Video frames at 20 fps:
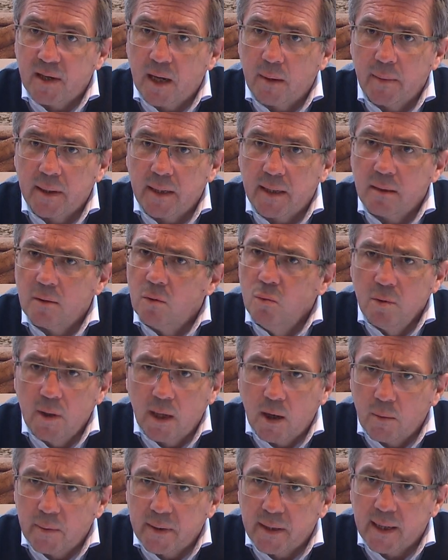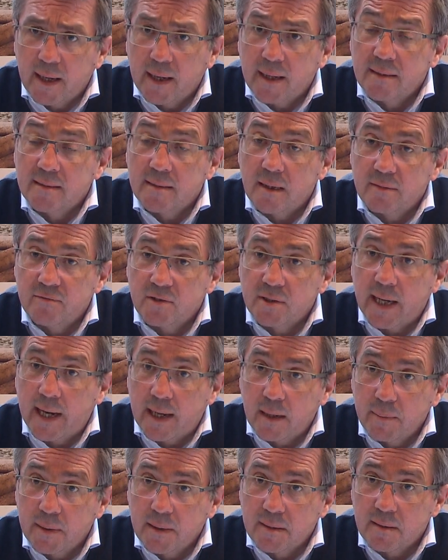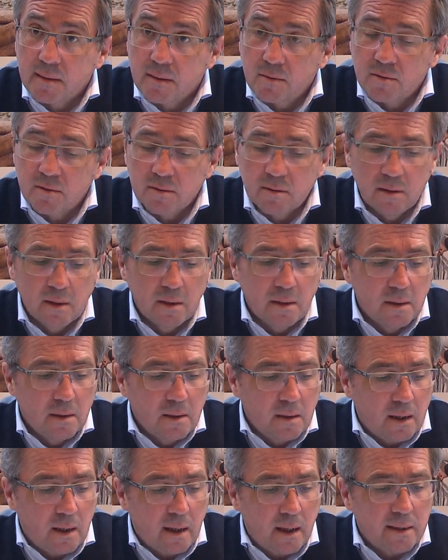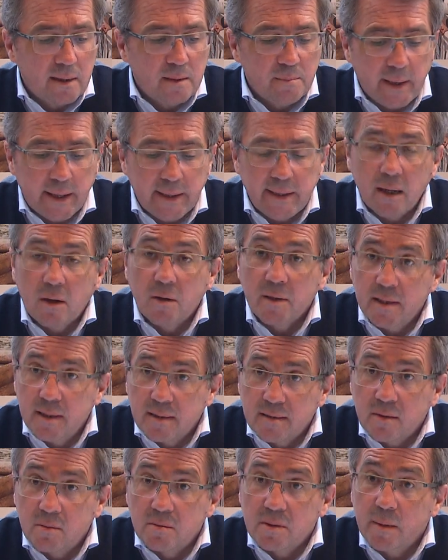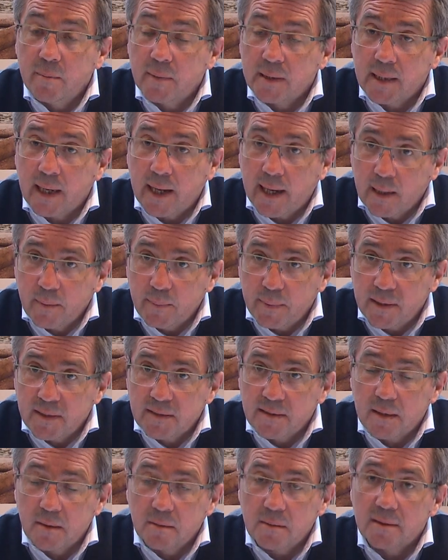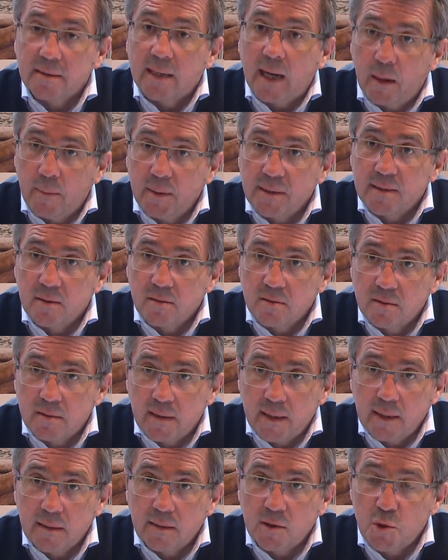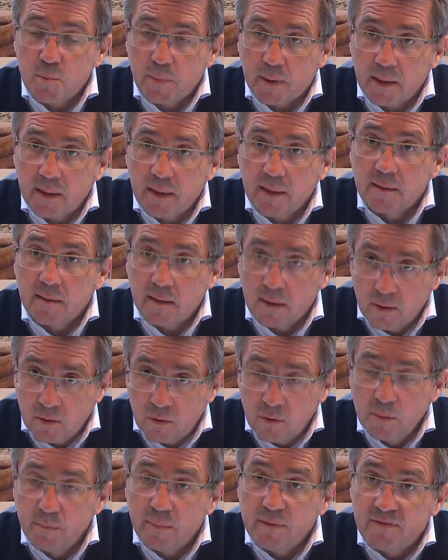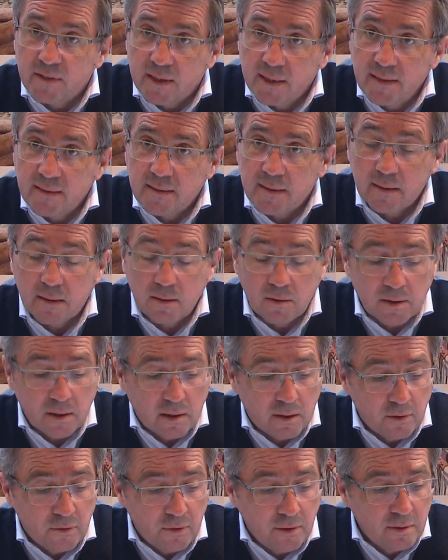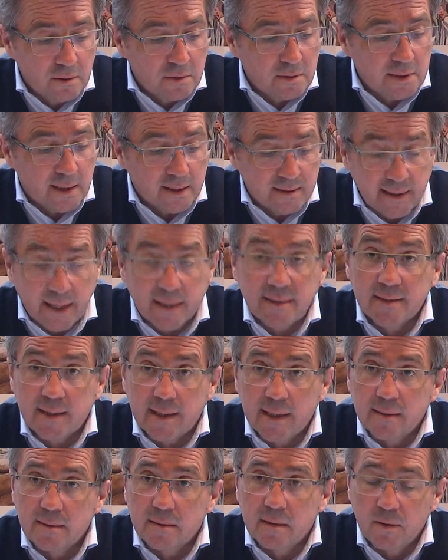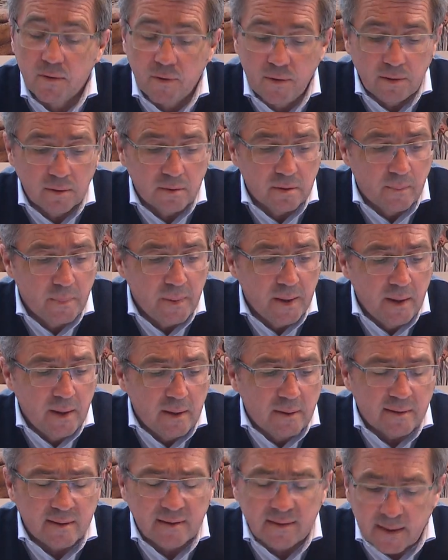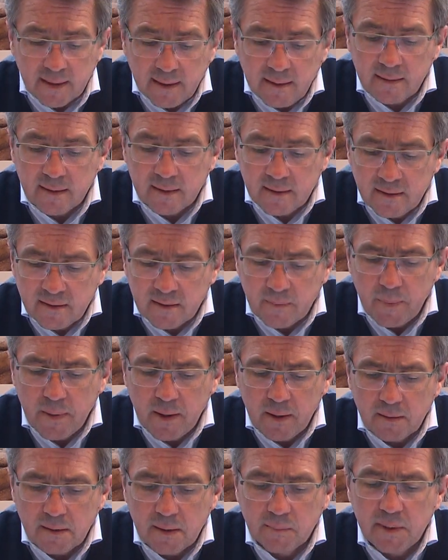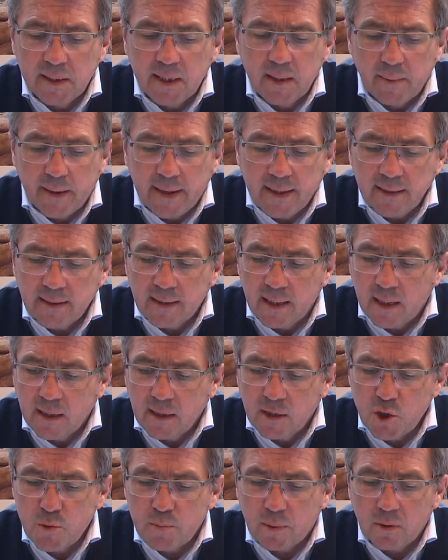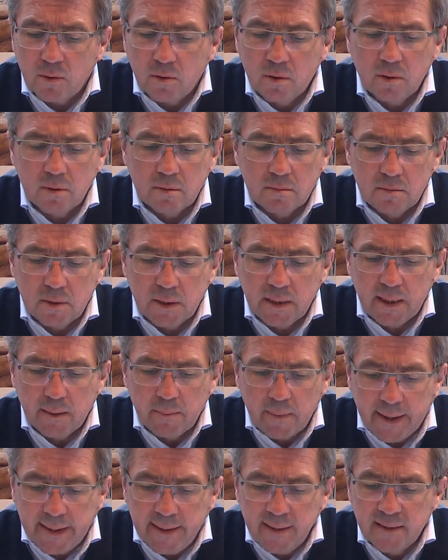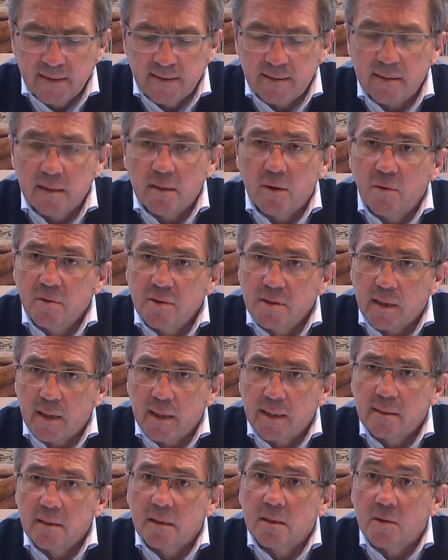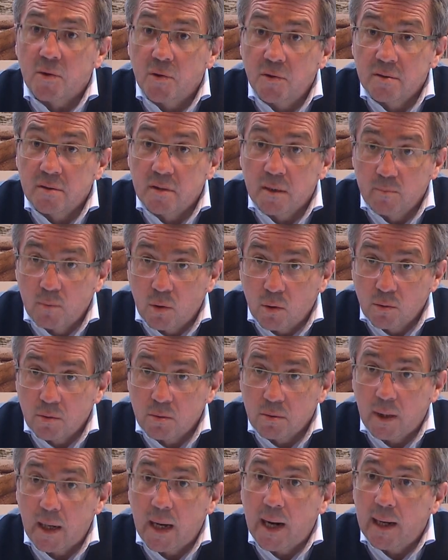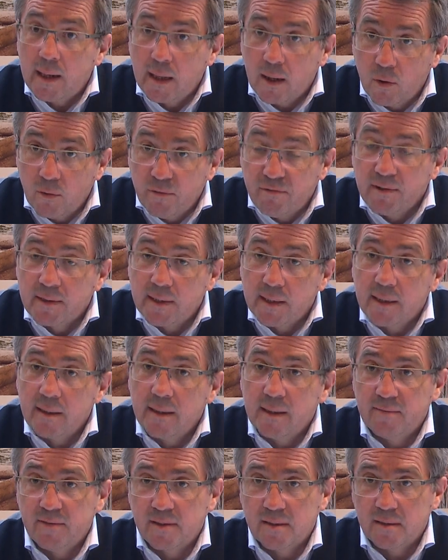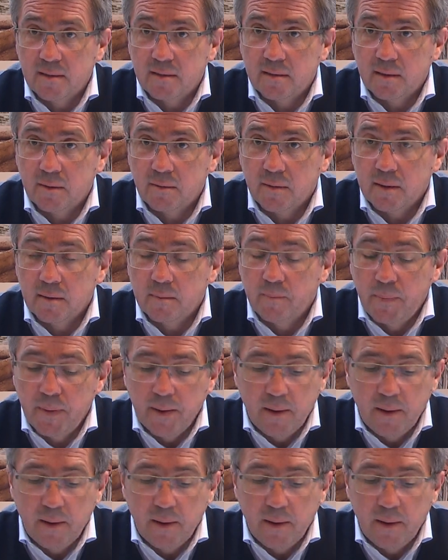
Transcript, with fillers: Wir haben eine unglaubliche Anzahl von Arbeitslosen. Äh, ich meine, auch hier sollte man nachbessern und das Arbeitslosengeld entsprechend erhöhen, befristet auch erhöhen und die Ersatzrate erhöhen. Und das Dritte ist, Sie haben die Gemeinden angesprochen. Die Gemeinden sind in Österreich der größte Motor aller öffentlichen Investitionen.